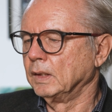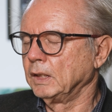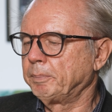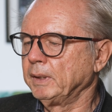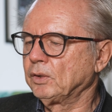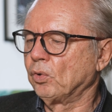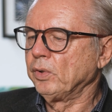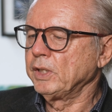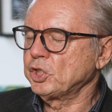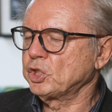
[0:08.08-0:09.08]
Ich bin
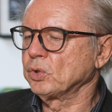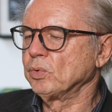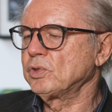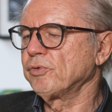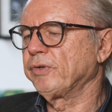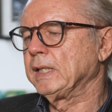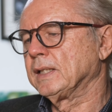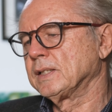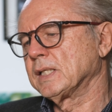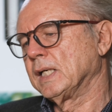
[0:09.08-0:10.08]
chronisch
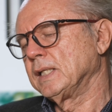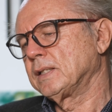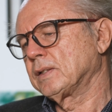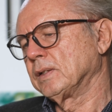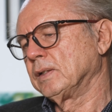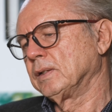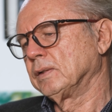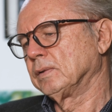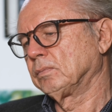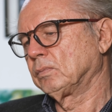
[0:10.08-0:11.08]
unzufrieden seit
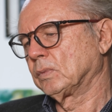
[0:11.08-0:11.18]
äh,